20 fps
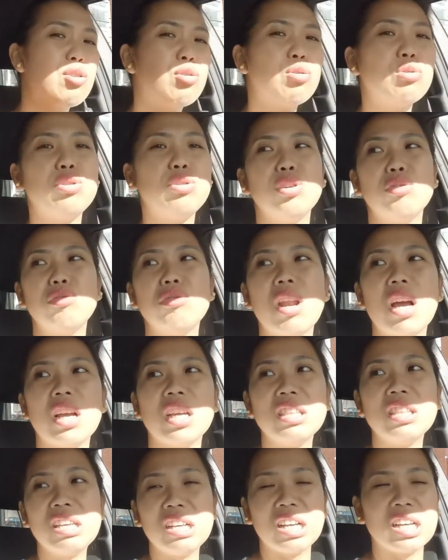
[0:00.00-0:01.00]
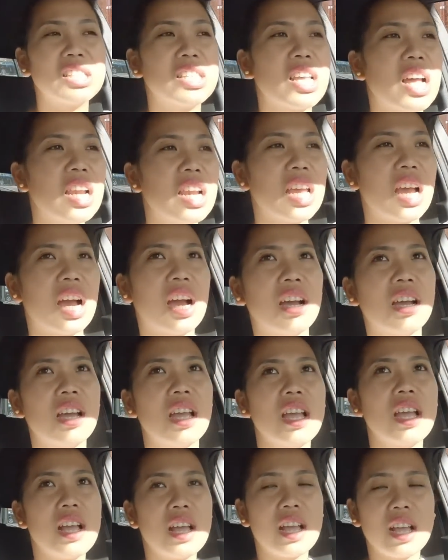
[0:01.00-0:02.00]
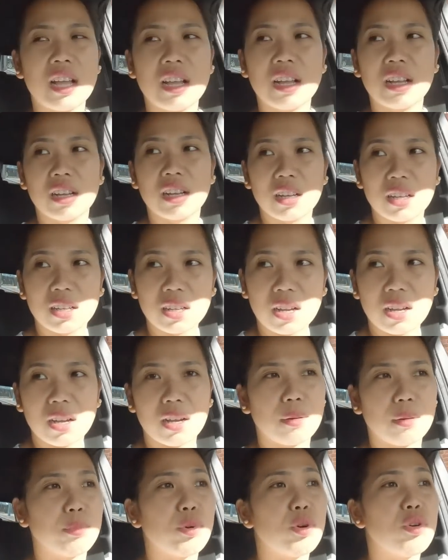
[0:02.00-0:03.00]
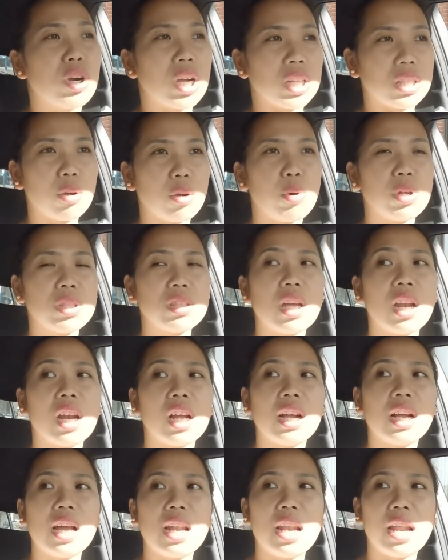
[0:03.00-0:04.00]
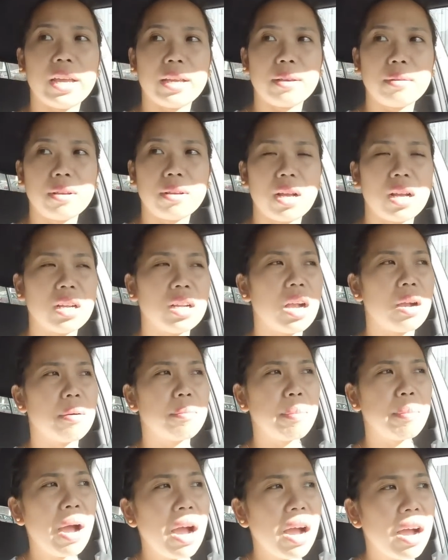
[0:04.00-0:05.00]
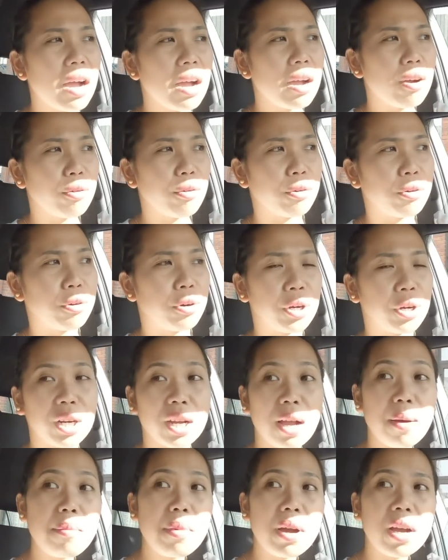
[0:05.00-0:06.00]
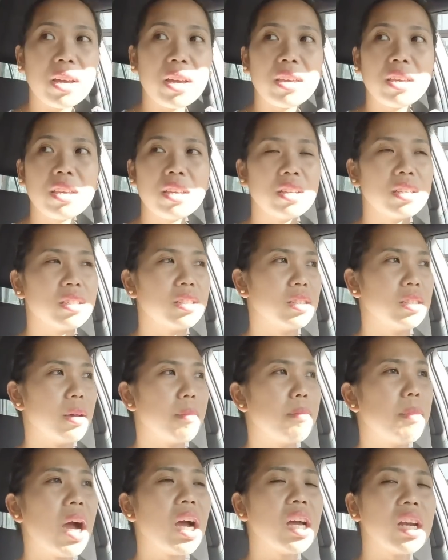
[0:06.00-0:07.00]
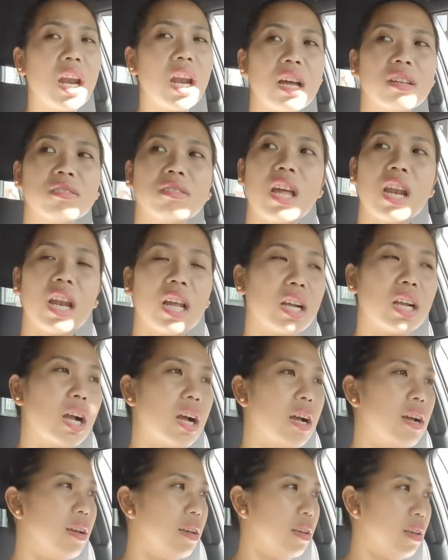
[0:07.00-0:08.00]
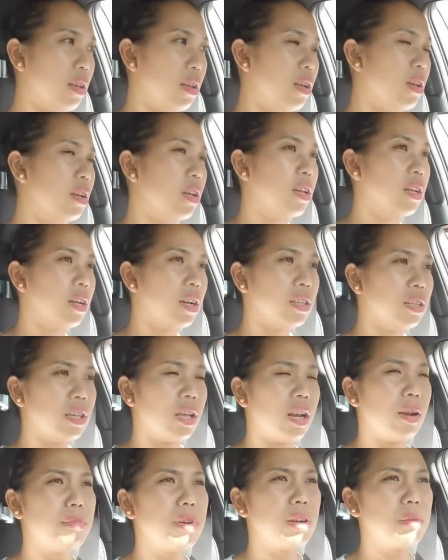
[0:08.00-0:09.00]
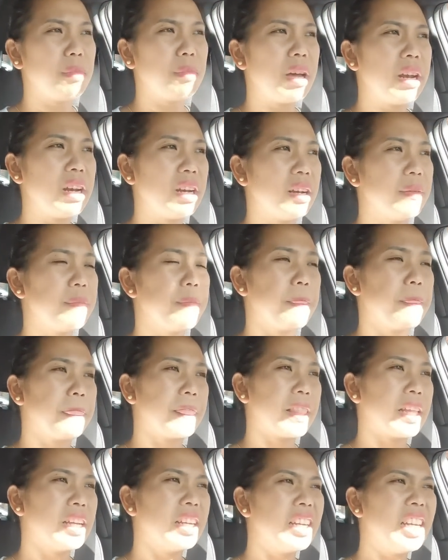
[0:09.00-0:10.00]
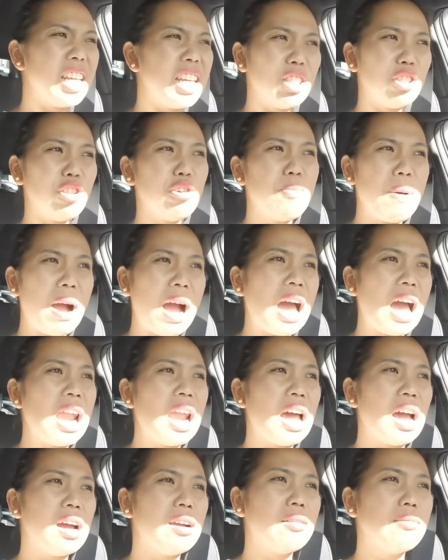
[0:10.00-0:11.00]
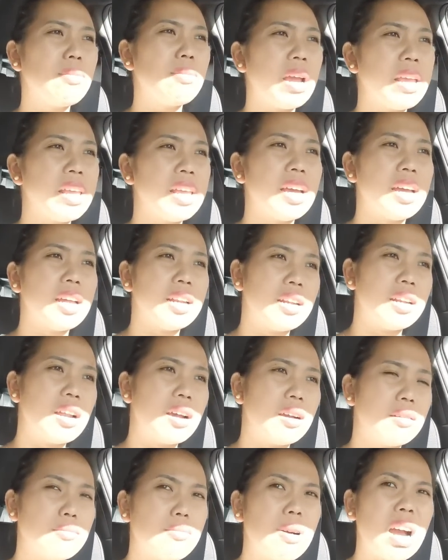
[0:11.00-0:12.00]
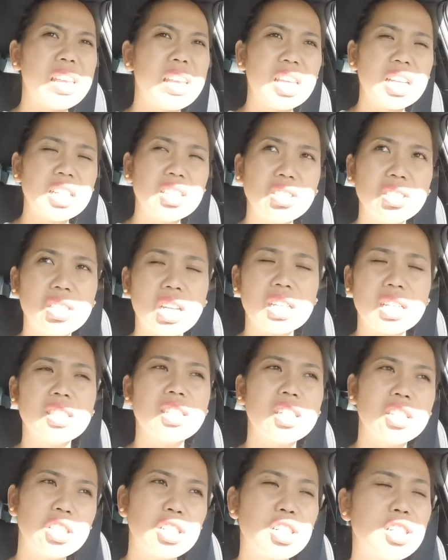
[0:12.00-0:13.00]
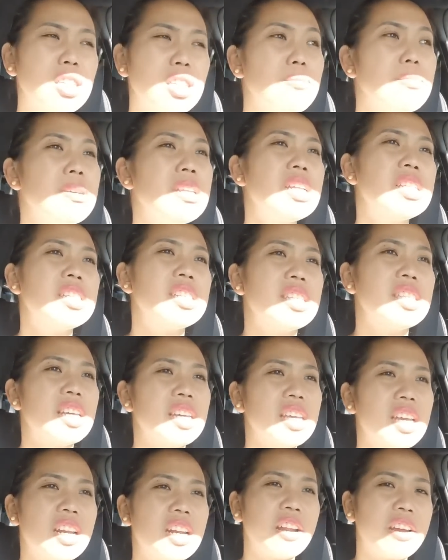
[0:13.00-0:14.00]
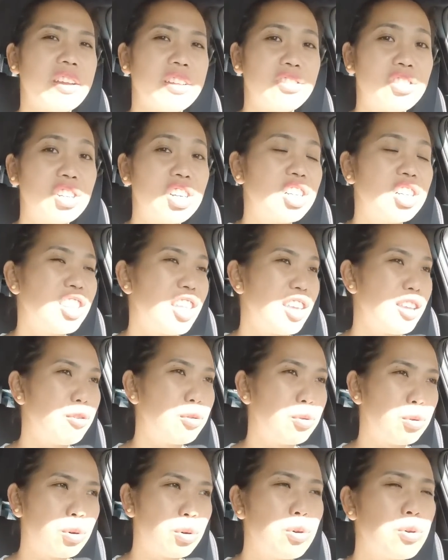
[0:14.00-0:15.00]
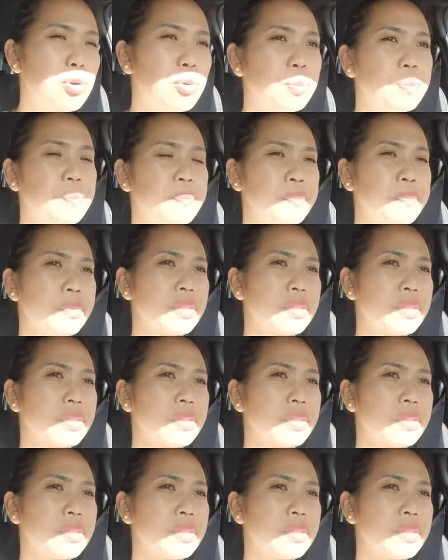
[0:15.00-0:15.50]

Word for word: sa likod yun lang hindi kasali ang uh, buong katawan talaga like hanggang paa or kamay sa back lang talaga. Kasi alam naman dito mahal ang bayad ang bayad dyan sa 30 minutes na yan ay 30 euro